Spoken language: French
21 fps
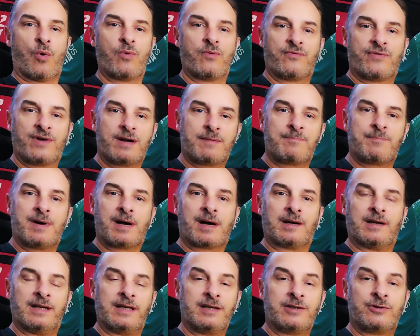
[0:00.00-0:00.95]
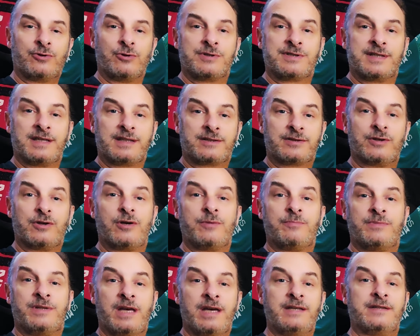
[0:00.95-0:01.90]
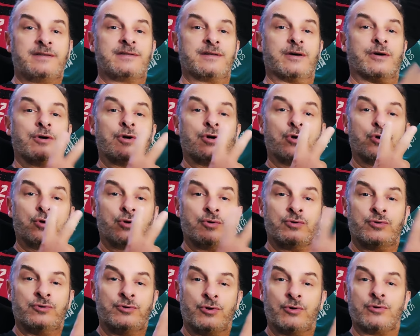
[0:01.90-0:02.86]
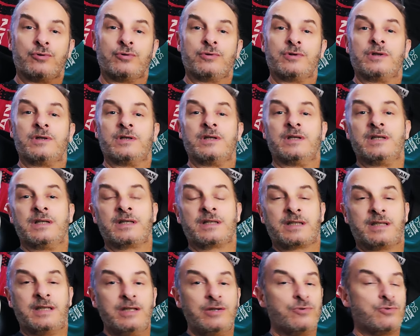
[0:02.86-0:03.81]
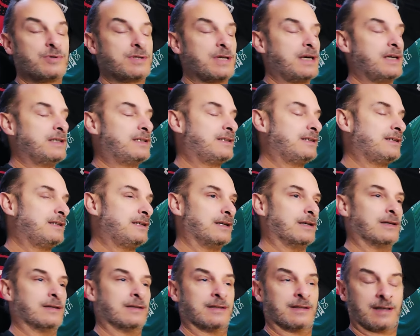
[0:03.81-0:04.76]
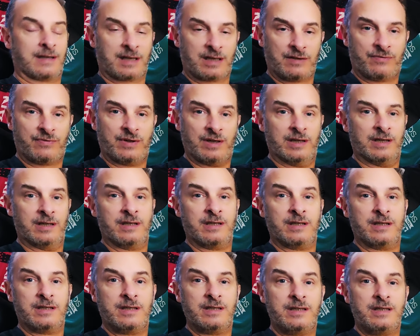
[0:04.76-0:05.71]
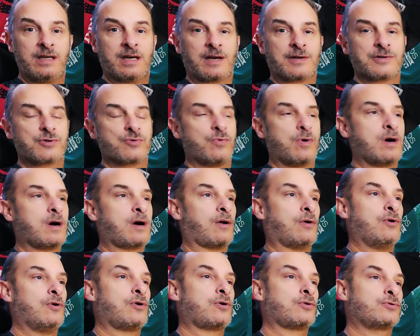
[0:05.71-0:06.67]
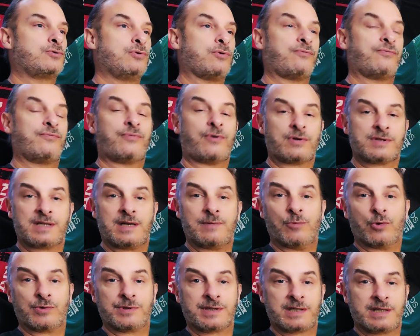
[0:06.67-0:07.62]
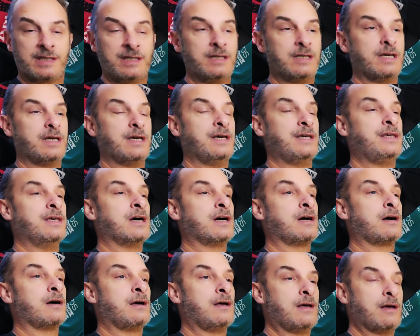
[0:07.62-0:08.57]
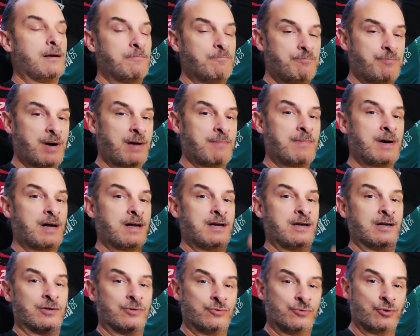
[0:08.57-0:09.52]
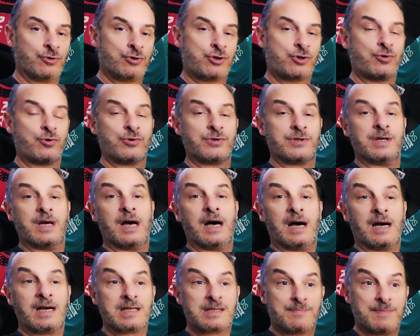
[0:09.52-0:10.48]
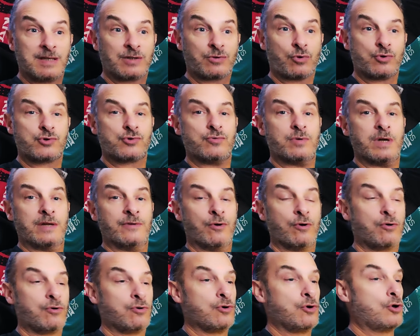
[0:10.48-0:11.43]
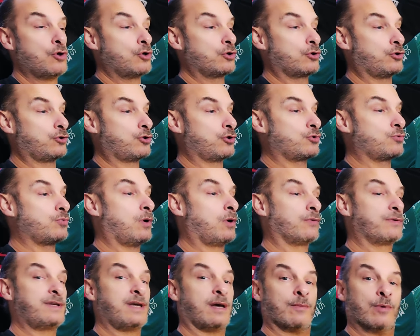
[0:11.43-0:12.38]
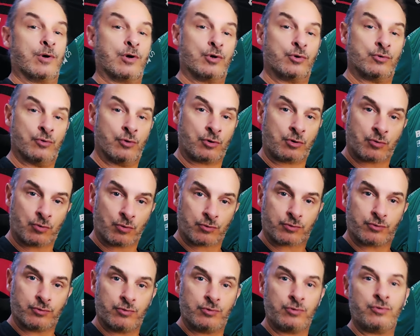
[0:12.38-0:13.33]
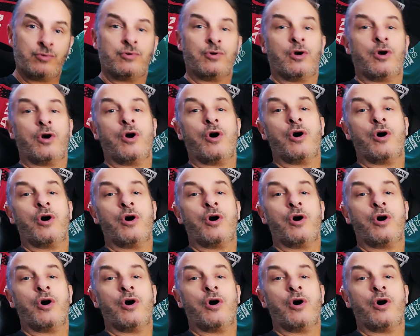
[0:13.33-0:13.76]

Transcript: on va parler de cette update 2 qui nous a été révélé euh, révélée hier soir lors du Forza Monthly et il y a pas mal de choses à se mettre sous la dent, que ce soit en termes de contenu,